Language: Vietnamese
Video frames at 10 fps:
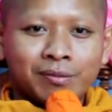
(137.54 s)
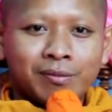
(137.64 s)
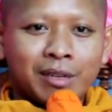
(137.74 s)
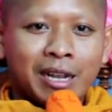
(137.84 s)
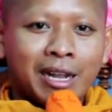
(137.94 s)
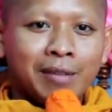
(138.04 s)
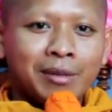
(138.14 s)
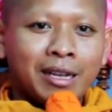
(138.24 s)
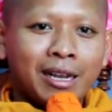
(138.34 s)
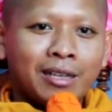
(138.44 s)
mà
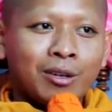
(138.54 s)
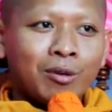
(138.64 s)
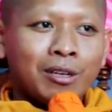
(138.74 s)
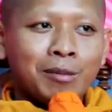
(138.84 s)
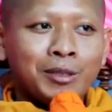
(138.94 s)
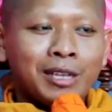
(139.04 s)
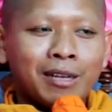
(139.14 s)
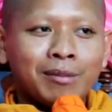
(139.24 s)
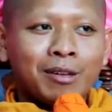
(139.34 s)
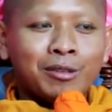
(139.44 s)
khai cô này
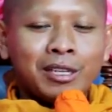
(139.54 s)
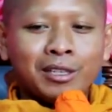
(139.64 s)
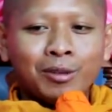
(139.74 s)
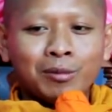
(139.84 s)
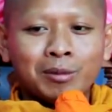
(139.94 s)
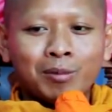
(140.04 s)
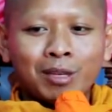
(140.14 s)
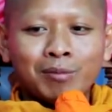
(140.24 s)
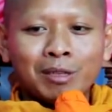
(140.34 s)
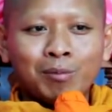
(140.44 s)
nhà mau tịch tụi mà
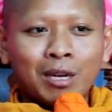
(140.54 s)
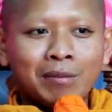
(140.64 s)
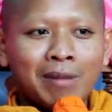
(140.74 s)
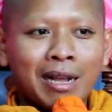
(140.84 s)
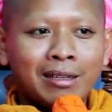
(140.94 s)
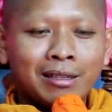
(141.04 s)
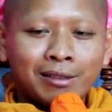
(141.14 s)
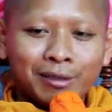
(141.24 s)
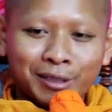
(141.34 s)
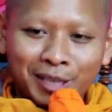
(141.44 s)
quan pi quan ba tới
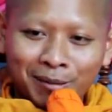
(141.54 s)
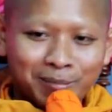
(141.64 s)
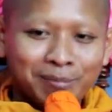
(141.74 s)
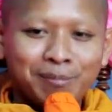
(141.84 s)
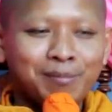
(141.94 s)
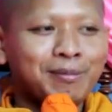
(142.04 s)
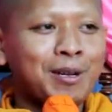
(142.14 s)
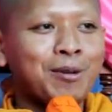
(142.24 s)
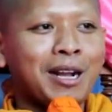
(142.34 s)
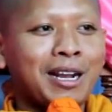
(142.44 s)
còn chầm
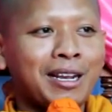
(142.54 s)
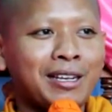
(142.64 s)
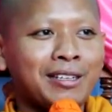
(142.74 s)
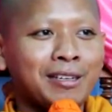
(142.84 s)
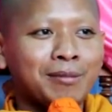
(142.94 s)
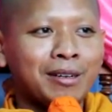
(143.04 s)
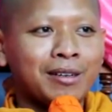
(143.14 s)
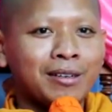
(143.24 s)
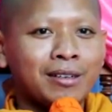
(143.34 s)
hô hai chẳng mở